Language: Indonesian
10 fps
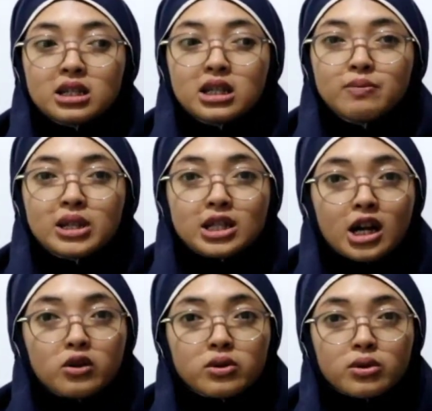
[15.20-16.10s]

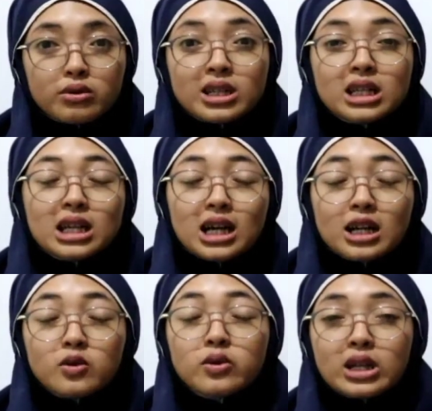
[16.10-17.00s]
diminta untuk
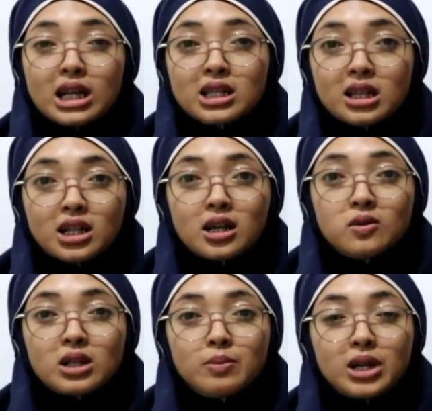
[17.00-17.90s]
tindakan kuret setelah
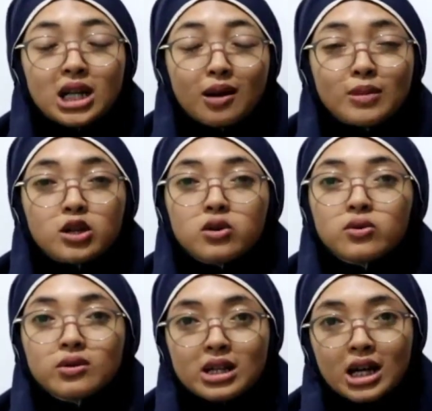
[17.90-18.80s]
Ute mengalami
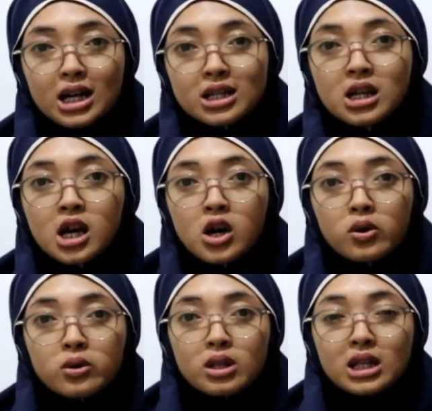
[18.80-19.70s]
keguguran,
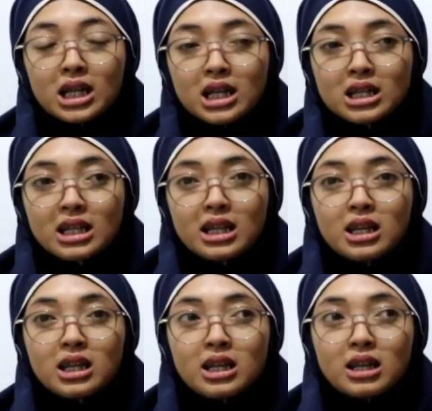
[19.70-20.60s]
Ute di
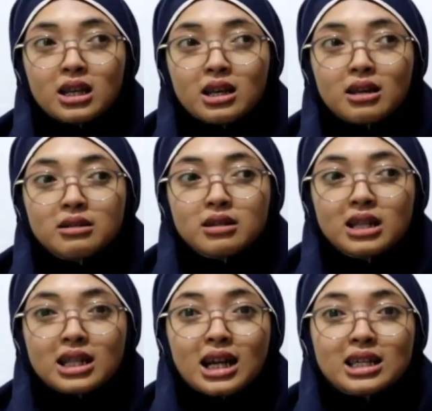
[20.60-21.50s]

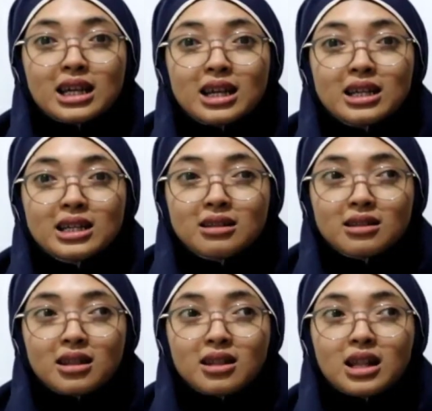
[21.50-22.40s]

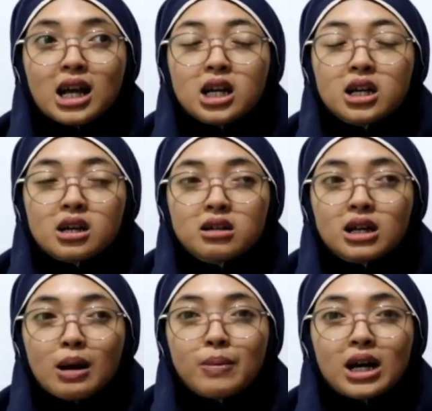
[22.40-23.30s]
ditanyain tentang
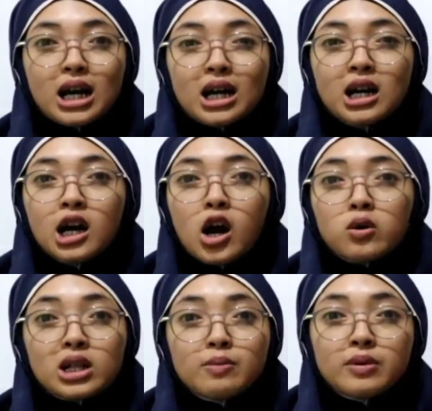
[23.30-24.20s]
uh, apakah
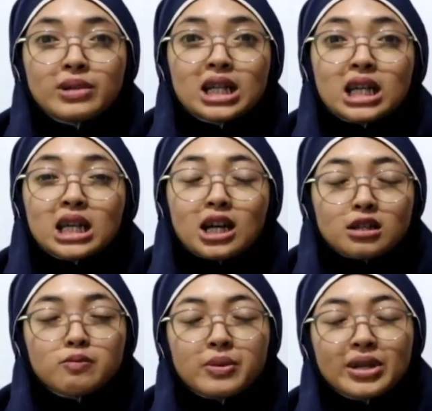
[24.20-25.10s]
Ute memiliki
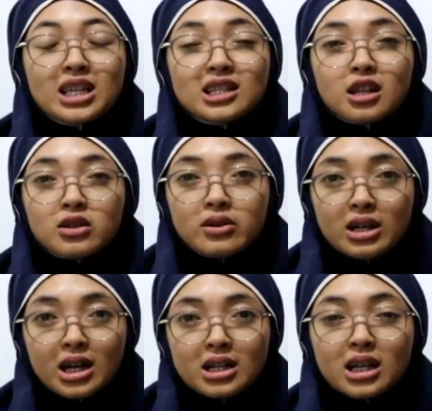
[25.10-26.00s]
kartu BPJS atau
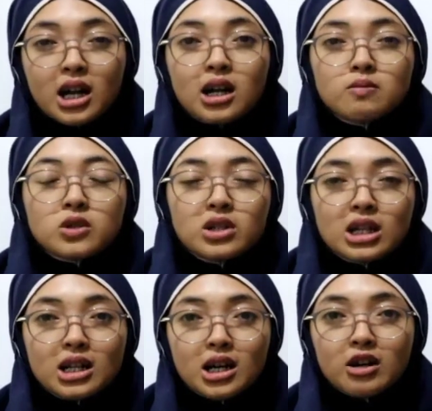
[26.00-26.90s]
enggak dan
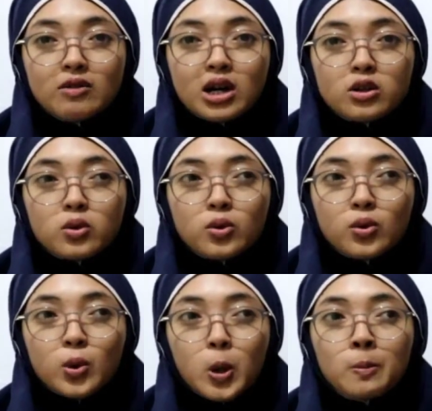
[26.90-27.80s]
alhamdulillah
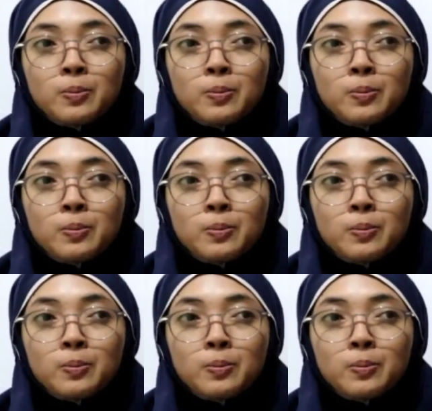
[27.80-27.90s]
waktu